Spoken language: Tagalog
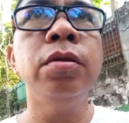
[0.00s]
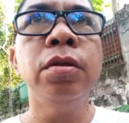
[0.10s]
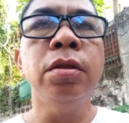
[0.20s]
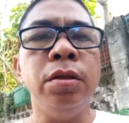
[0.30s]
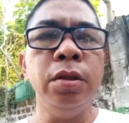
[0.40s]

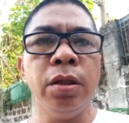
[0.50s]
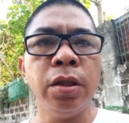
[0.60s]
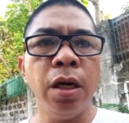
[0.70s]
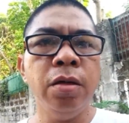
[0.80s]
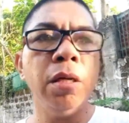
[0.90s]
Diyan tayo
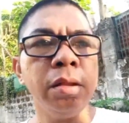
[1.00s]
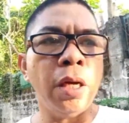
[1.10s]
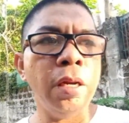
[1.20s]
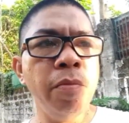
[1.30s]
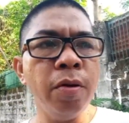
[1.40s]
nagtanim
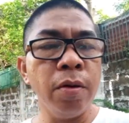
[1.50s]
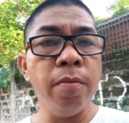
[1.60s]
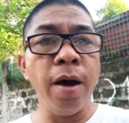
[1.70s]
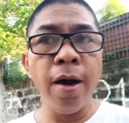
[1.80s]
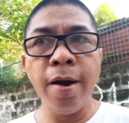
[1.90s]
ng iba
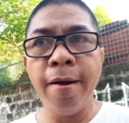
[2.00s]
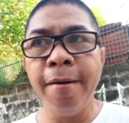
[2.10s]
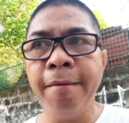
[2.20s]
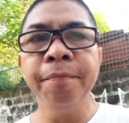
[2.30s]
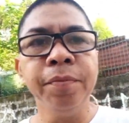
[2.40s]

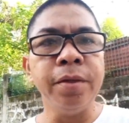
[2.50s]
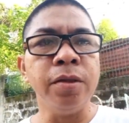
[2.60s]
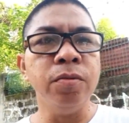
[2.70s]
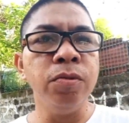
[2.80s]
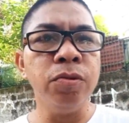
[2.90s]
na
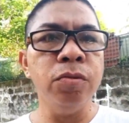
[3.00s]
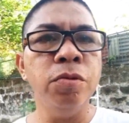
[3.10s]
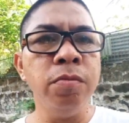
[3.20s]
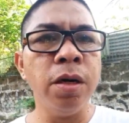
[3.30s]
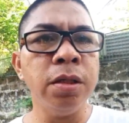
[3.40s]
tumutubo yung
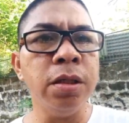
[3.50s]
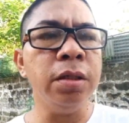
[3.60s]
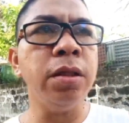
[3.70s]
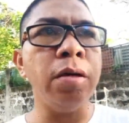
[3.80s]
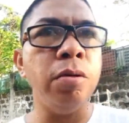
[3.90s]
mga sitaw.
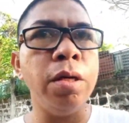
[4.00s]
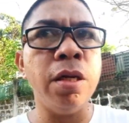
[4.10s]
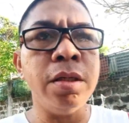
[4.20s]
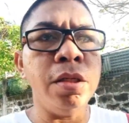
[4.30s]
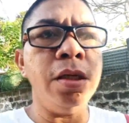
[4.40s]
Yan,
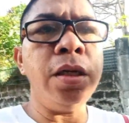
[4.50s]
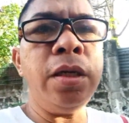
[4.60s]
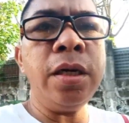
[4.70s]
nandiyan na yan.